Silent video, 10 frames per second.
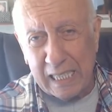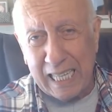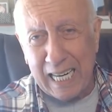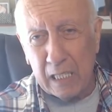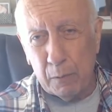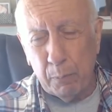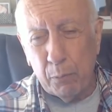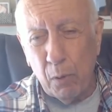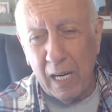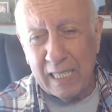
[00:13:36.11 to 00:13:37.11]
град
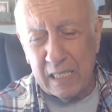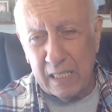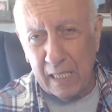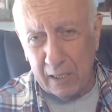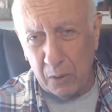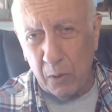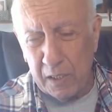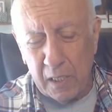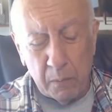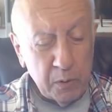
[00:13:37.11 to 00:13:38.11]
пуль от тех, кто от
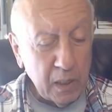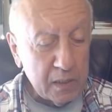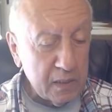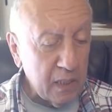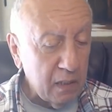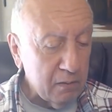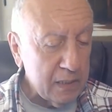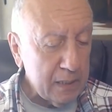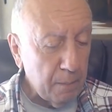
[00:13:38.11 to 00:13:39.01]
них будет отстреливаться.